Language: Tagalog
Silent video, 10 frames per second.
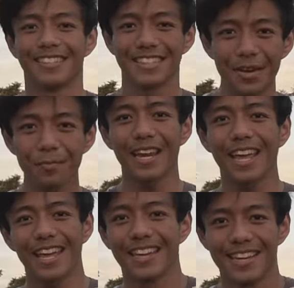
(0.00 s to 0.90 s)

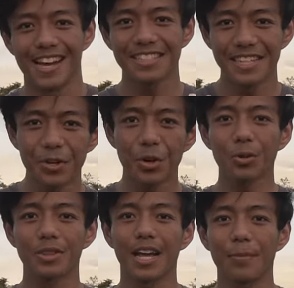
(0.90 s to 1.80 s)
Siyempre, andyan yung
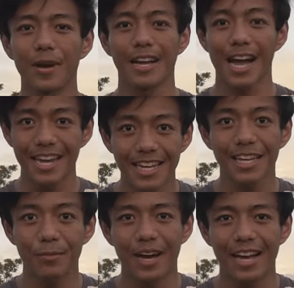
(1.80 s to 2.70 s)
quote na kapag kaya
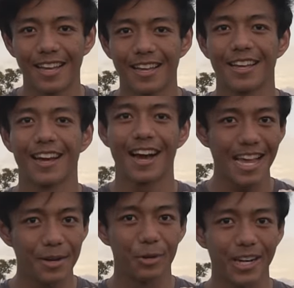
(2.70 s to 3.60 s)
ng iba,
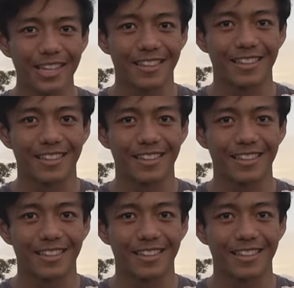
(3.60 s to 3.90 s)
kaya mo rin.